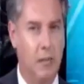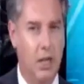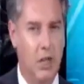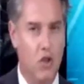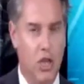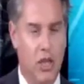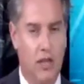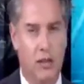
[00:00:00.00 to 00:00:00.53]
di
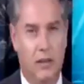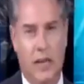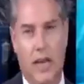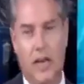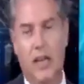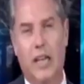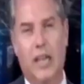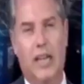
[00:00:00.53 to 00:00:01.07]

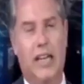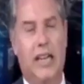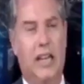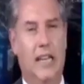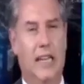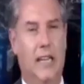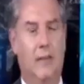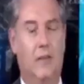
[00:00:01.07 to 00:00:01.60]
Magenta
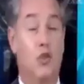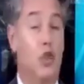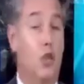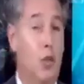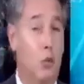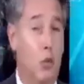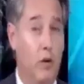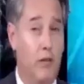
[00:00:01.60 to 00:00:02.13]
e le
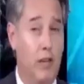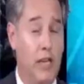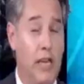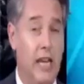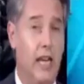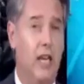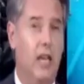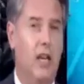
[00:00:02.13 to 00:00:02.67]
cinque
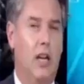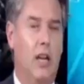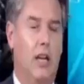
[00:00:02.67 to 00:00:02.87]
vie